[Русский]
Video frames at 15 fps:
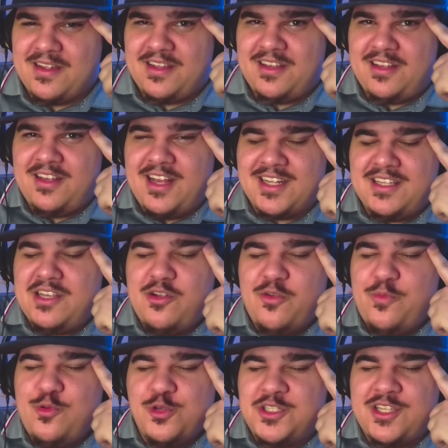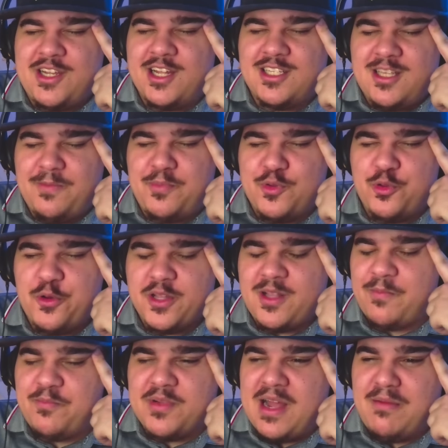я не люблю стереотипы, но это
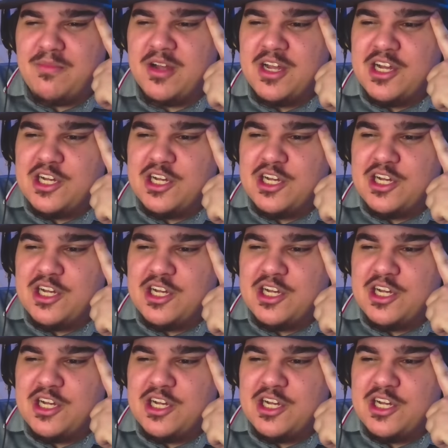прям